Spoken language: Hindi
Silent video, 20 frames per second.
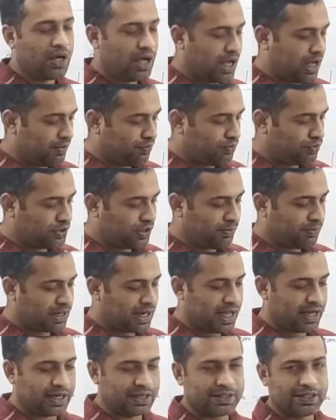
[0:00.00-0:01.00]
अब उसे
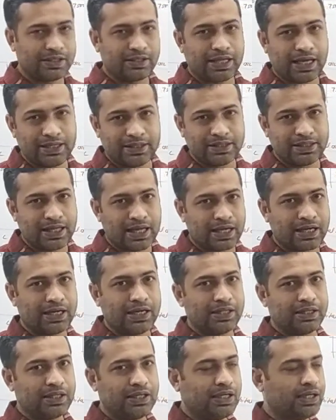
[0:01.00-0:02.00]
बढ़ाकर सत्ताईस हज़ार
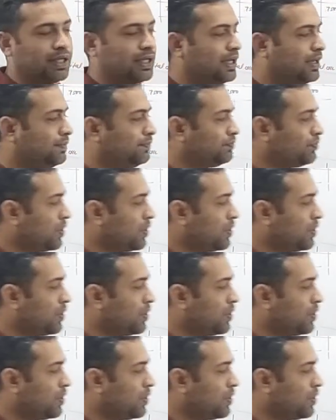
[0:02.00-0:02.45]
कर दिया गया